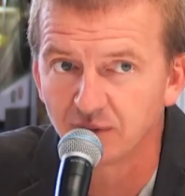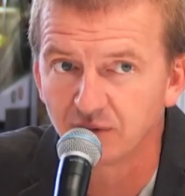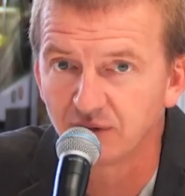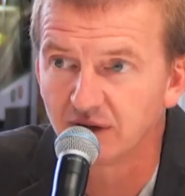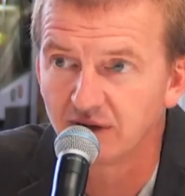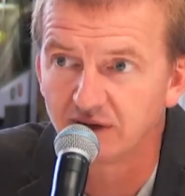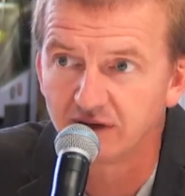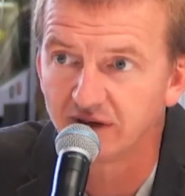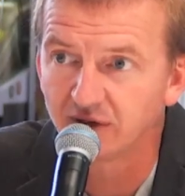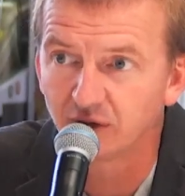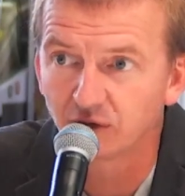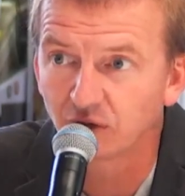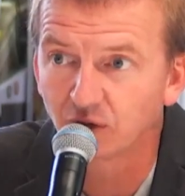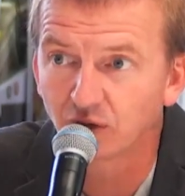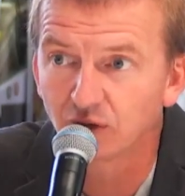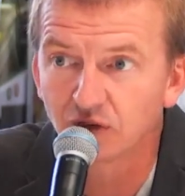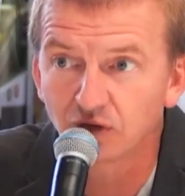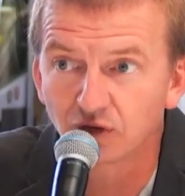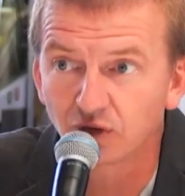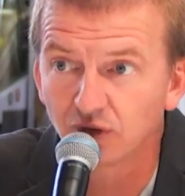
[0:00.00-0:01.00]
puis ils disent au
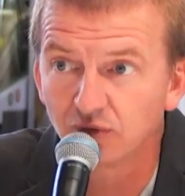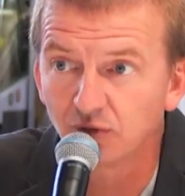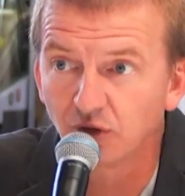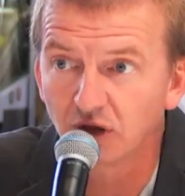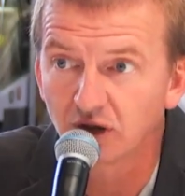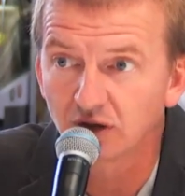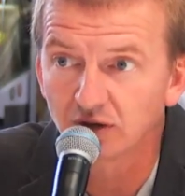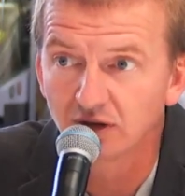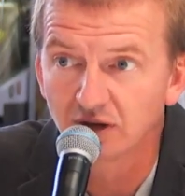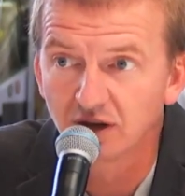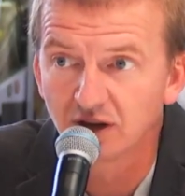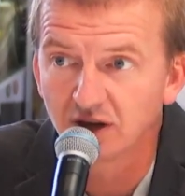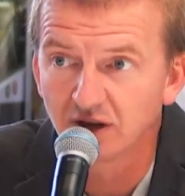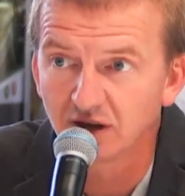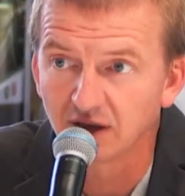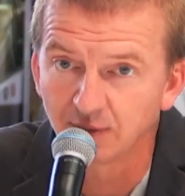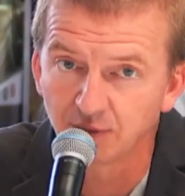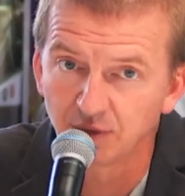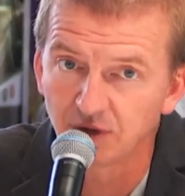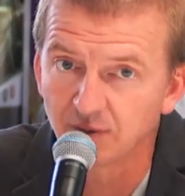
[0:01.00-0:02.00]
drone suis-moi,
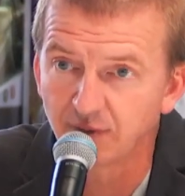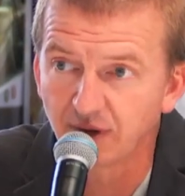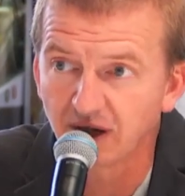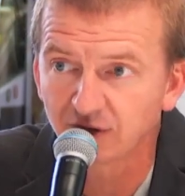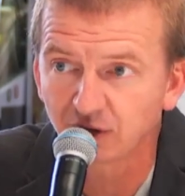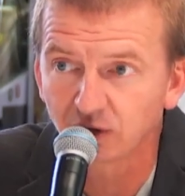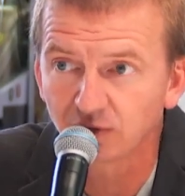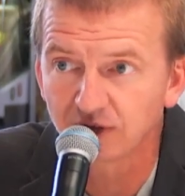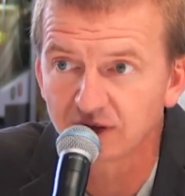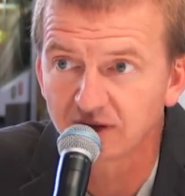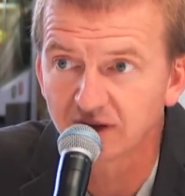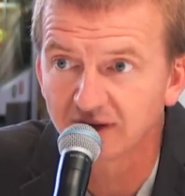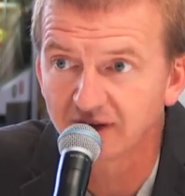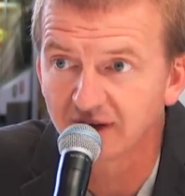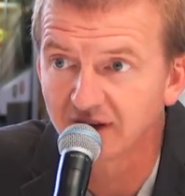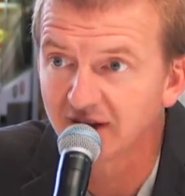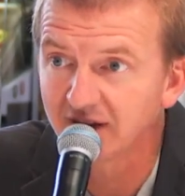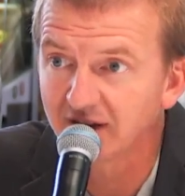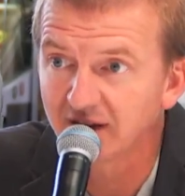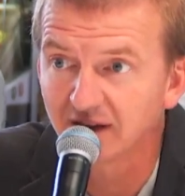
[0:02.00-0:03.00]
et puis ils partent en
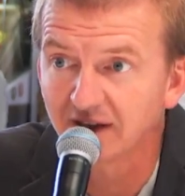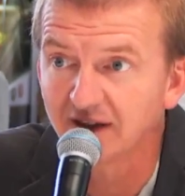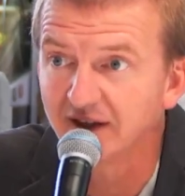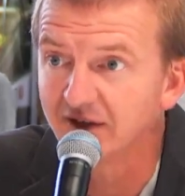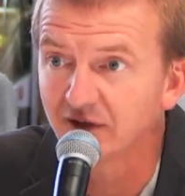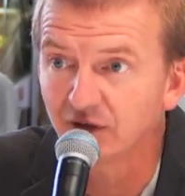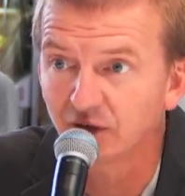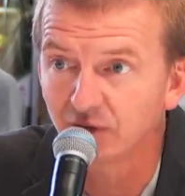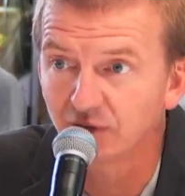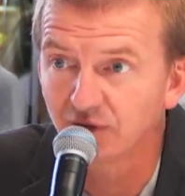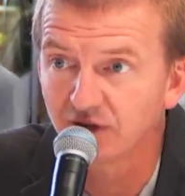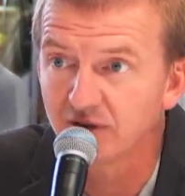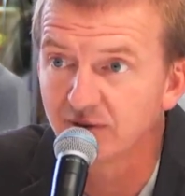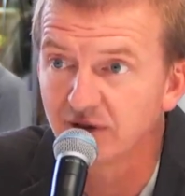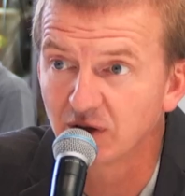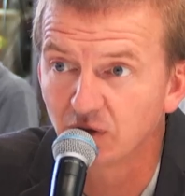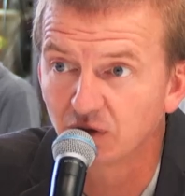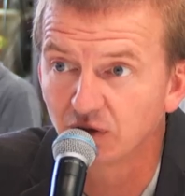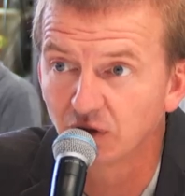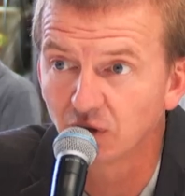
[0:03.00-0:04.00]
VTT et ils se filment
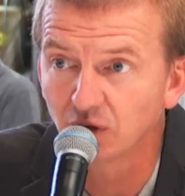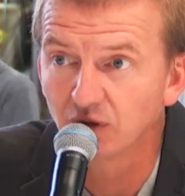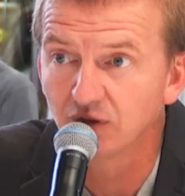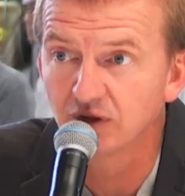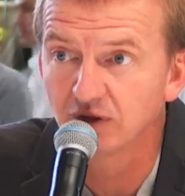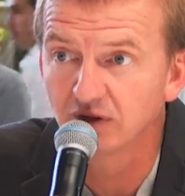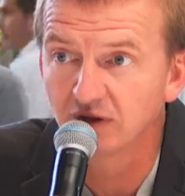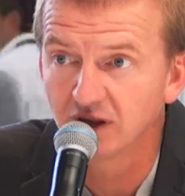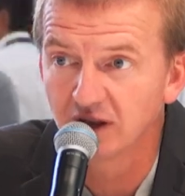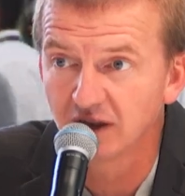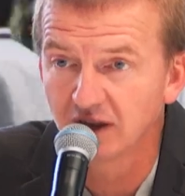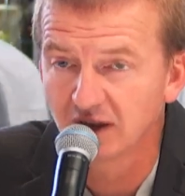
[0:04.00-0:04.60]
et le drone